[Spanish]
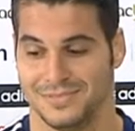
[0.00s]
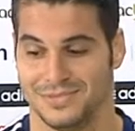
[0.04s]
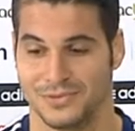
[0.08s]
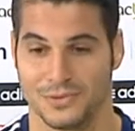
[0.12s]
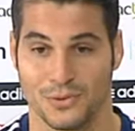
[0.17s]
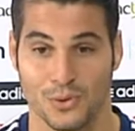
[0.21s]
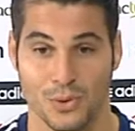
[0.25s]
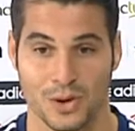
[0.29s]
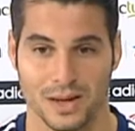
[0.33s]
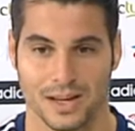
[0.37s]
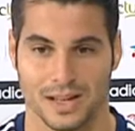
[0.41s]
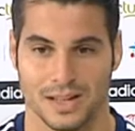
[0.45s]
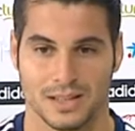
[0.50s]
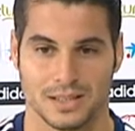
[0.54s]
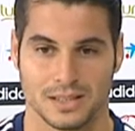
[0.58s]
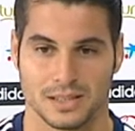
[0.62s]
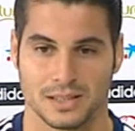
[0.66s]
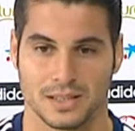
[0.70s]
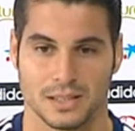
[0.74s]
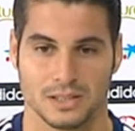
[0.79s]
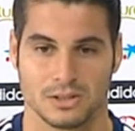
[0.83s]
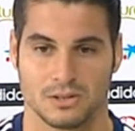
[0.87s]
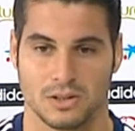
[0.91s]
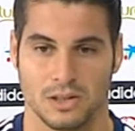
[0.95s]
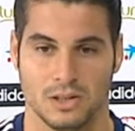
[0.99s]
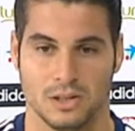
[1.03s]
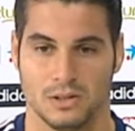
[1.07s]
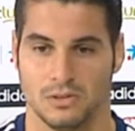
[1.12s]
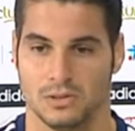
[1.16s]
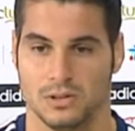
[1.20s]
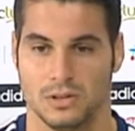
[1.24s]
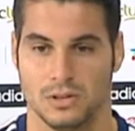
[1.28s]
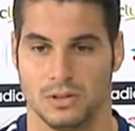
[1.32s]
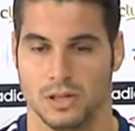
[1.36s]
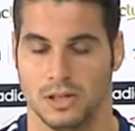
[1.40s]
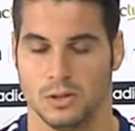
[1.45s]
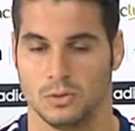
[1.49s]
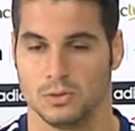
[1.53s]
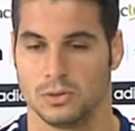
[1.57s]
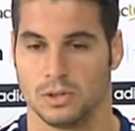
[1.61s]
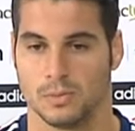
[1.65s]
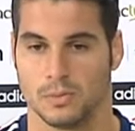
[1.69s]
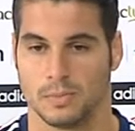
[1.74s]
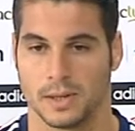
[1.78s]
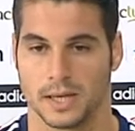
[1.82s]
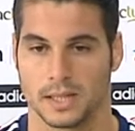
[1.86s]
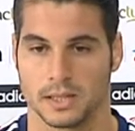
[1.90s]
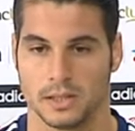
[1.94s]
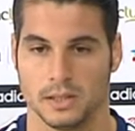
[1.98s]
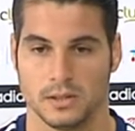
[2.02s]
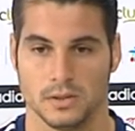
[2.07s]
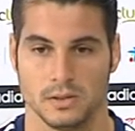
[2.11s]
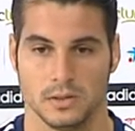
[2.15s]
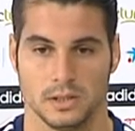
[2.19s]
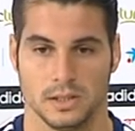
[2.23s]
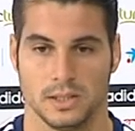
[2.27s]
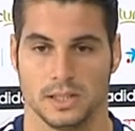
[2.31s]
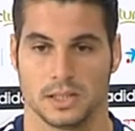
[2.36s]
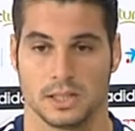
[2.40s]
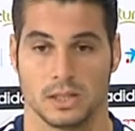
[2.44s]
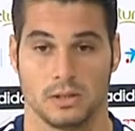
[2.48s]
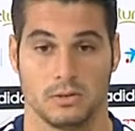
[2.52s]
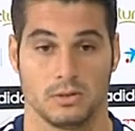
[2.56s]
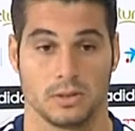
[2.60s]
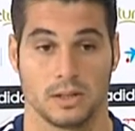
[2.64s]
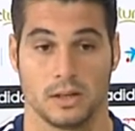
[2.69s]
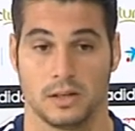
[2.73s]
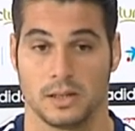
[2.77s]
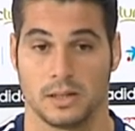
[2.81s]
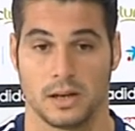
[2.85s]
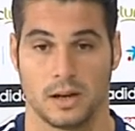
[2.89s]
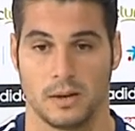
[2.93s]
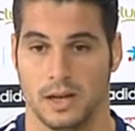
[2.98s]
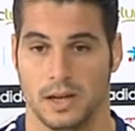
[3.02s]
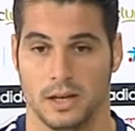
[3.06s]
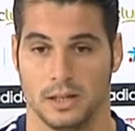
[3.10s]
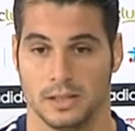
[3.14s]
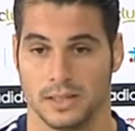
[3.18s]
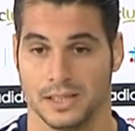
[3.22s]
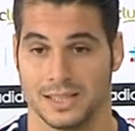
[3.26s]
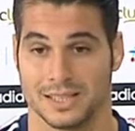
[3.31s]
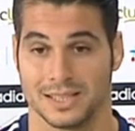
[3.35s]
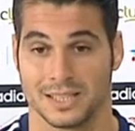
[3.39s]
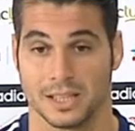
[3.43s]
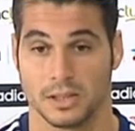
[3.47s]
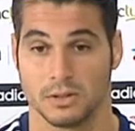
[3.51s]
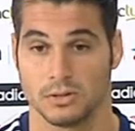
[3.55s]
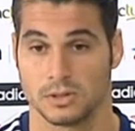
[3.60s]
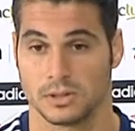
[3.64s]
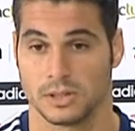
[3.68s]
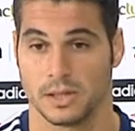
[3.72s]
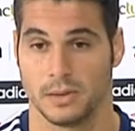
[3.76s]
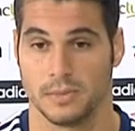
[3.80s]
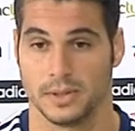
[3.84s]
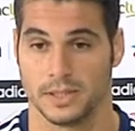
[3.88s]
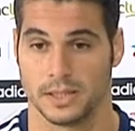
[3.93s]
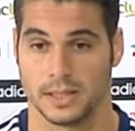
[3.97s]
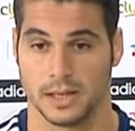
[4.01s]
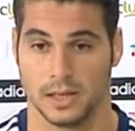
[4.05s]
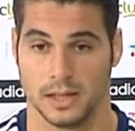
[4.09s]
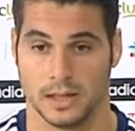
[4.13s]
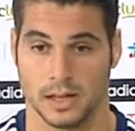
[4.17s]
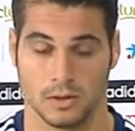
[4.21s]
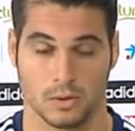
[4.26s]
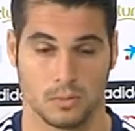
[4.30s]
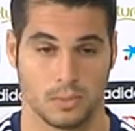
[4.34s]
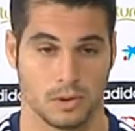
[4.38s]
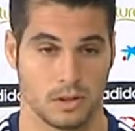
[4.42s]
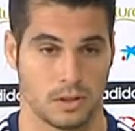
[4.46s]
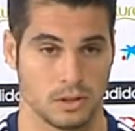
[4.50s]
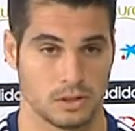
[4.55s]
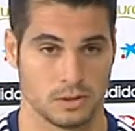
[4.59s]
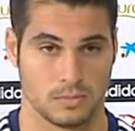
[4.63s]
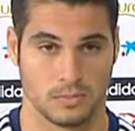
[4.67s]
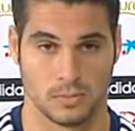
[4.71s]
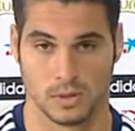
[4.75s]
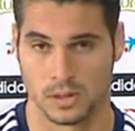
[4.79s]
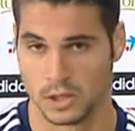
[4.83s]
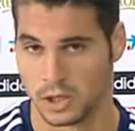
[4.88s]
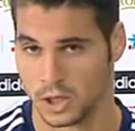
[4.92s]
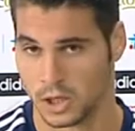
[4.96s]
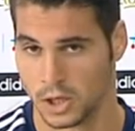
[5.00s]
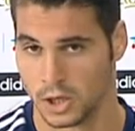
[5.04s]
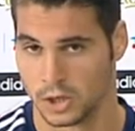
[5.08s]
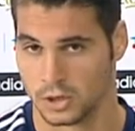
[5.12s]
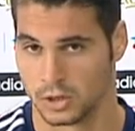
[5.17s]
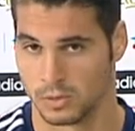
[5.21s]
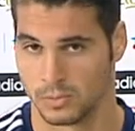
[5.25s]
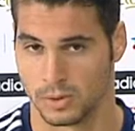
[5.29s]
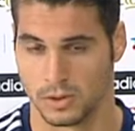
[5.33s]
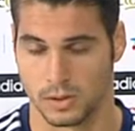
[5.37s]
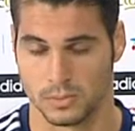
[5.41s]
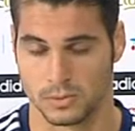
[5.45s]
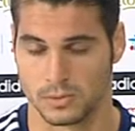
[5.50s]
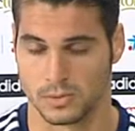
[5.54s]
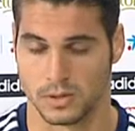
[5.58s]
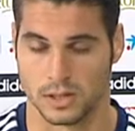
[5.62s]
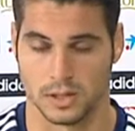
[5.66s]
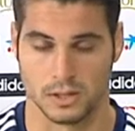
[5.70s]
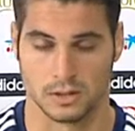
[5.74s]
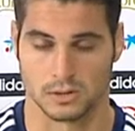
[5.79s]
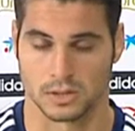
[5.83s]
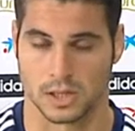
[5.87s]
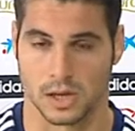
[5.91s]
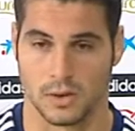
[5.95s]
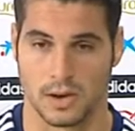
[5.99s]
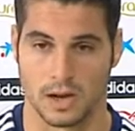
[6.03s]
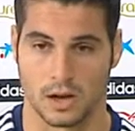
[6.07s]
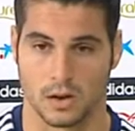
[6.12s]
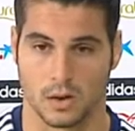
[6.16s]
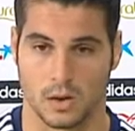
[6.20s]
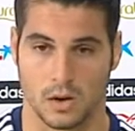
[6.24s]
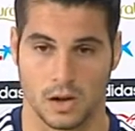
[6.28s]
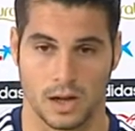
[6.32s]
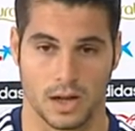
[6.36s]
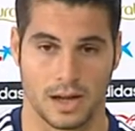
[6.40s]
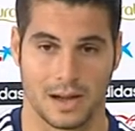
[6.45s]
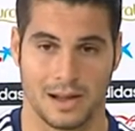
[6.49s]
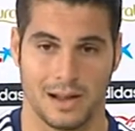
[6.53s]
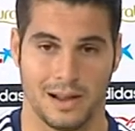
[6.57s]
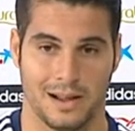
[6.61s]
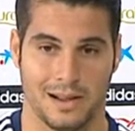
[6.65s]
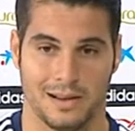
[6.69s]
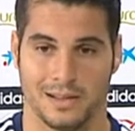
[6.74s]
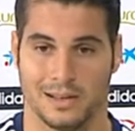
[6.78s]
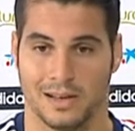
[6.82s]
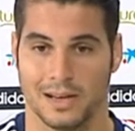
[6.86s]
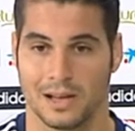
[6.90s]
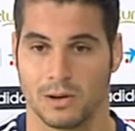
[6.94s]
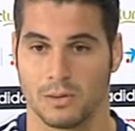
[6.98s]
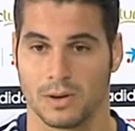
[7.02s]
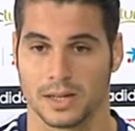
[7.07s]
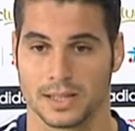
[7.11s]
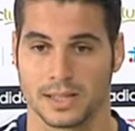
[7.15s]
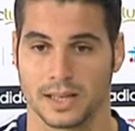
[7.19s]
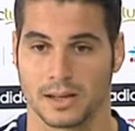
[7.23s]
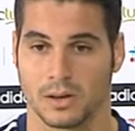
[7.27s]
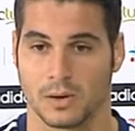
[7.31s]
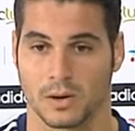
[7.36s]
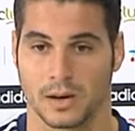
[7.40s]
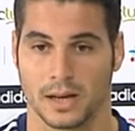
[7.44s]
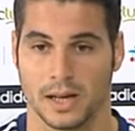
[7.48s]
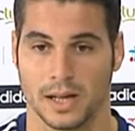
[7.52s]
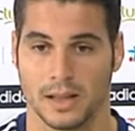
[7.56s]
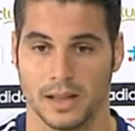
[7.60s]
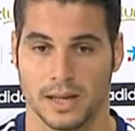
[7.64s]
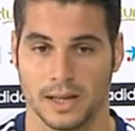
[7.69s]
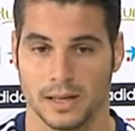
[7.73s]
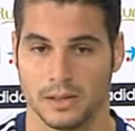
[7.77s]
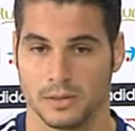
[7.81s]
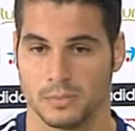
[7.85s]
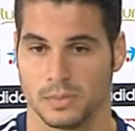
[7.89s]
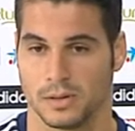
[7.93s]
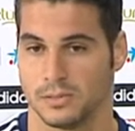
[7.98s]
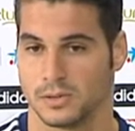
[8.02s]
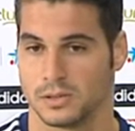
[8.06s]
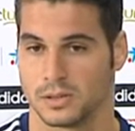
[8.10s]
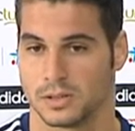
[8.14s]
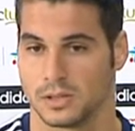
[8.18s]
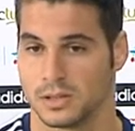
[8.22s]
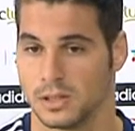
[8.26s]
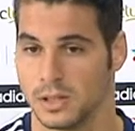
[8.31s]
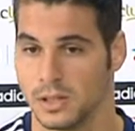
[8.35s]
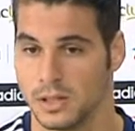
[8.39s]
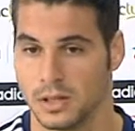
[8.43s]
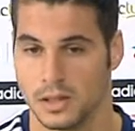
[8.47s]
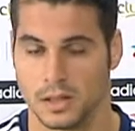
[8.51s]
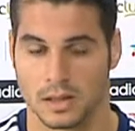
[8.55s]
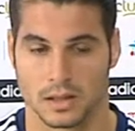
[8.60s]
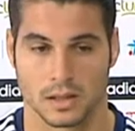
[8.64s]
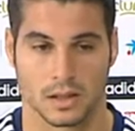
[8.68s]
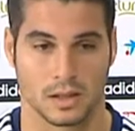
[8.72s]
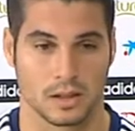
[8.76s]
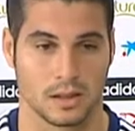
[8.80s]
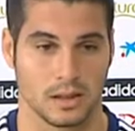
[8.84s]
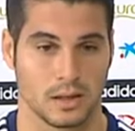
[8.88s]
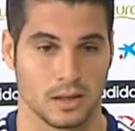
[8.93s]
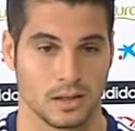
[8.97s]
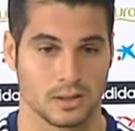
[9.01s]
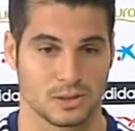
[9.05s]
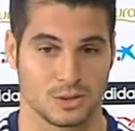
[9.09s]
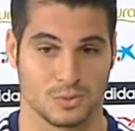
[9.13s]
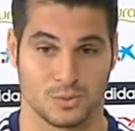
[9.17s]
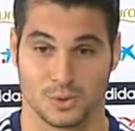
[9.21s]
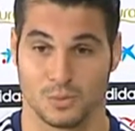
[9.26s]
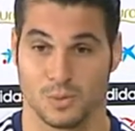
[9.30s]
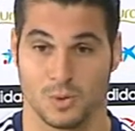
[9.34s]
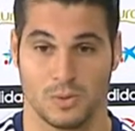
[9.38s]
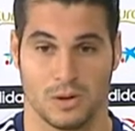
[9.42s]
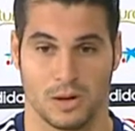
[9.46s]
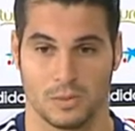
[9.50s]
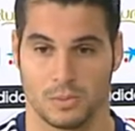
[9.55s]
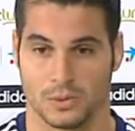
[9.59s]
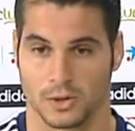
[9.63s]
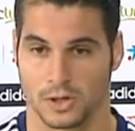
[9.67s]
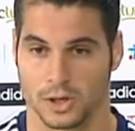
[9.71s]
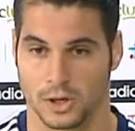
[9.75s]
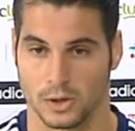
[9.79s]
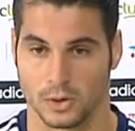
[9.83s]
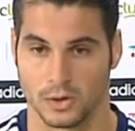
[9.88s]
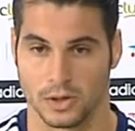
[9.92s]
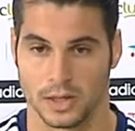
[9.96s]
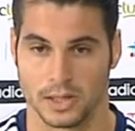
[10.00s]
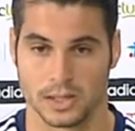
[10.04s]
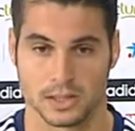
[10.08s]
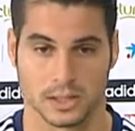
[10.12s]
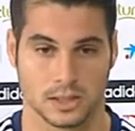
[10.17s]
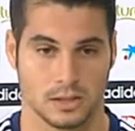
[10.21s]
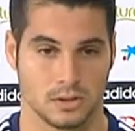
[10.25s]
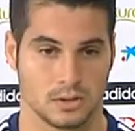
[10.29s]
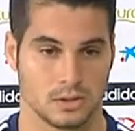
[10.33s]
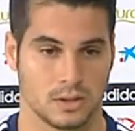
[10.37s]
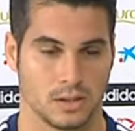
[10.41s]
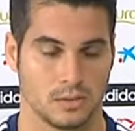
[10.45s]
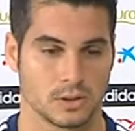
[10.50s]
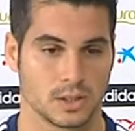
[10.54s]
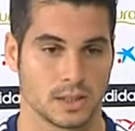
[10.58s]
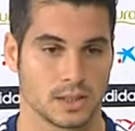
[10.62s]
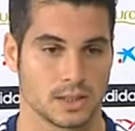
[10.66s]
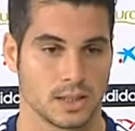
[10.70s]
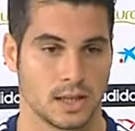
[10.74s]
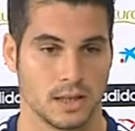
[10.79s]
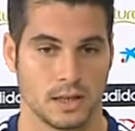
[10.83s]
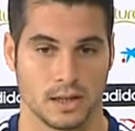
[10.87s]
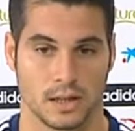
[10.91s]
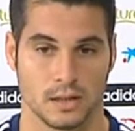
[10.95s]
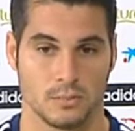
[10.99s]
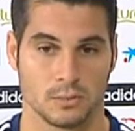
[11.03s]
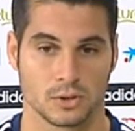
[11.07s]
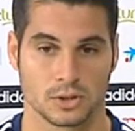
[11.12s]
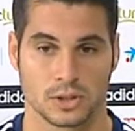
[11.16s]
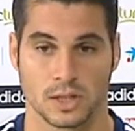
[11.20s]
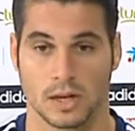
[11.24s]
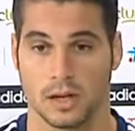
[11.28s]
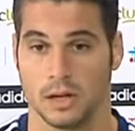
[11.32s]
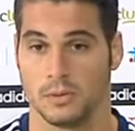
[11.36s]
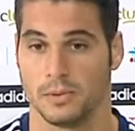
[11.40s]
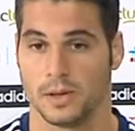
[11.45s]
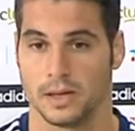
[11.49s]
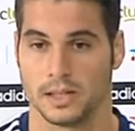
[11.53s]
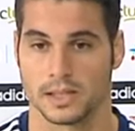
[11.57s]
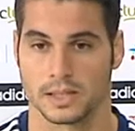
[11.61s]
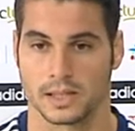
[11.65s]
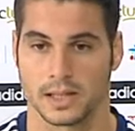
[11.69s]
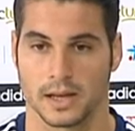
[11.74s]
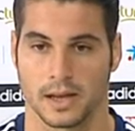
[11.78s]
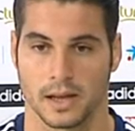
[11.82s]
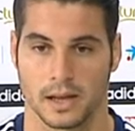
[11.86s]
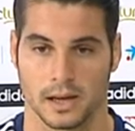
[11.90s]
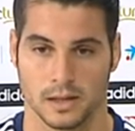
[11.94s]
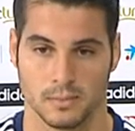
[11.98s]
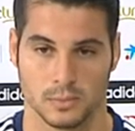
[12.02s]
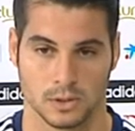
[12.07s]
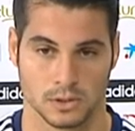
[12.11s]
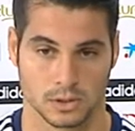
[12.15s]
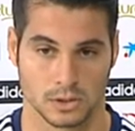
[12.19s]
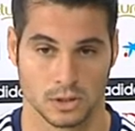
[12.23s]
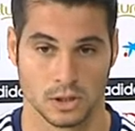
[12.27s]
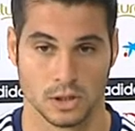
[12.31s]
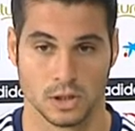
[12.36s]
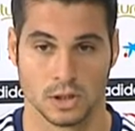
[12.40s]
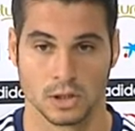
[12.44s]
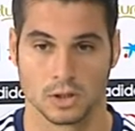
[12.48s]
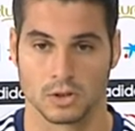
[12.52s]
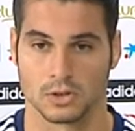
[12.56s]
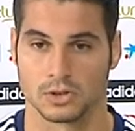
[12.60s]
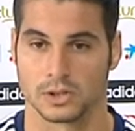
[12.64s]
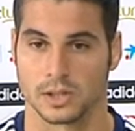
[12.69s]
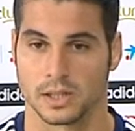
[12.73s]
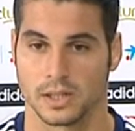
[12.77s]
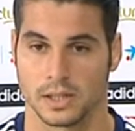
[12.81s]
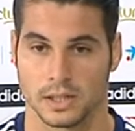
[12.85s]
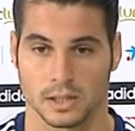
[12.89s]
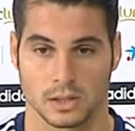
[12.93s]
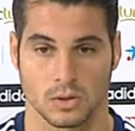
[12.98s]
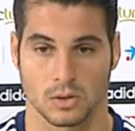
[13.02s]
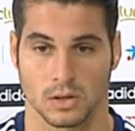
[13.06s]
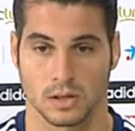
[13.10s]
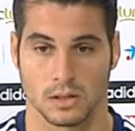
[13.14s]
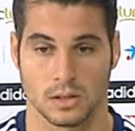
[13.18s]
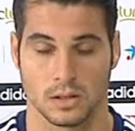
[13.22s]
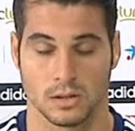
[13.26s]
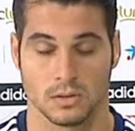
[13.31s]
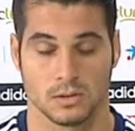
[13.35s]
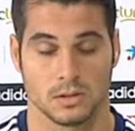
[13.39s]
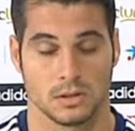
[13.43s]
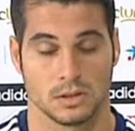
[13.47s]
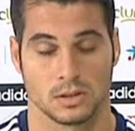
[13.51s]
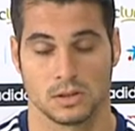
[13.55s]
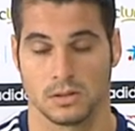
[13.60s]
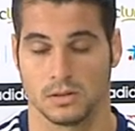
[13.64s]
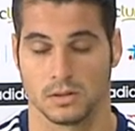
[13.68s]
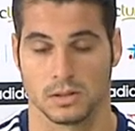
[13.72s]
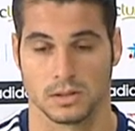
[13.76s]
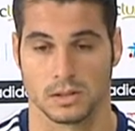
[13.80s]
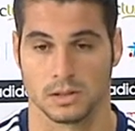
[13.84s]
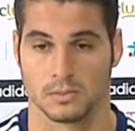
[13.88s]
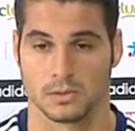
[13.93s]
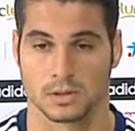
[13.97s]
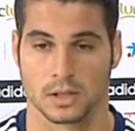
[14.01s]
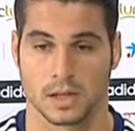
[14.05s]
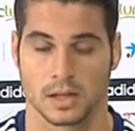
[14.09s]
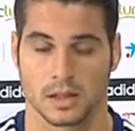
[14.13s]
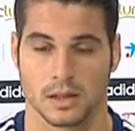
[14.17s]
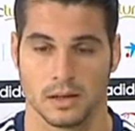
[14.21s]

fuera del descenso al último partido. Y eso tiene que ser nuestra mentalidad. No podemos, no podemos venirnos abajo en la cuarta jornada, no podemos decir que somos muy mal porque no es, sino tenemos que salir a demostrar el viernes que queremos conseguir ese objetivo y eso es lo que tenemos que